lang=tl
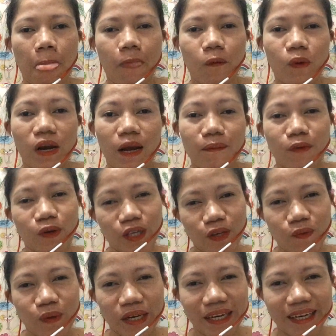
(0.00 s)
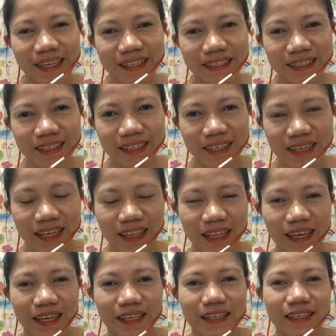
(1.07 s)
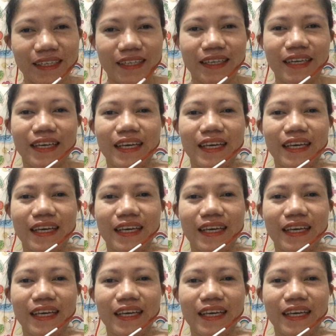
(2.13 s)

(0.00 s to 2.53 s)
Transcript: wala pong iwanan and then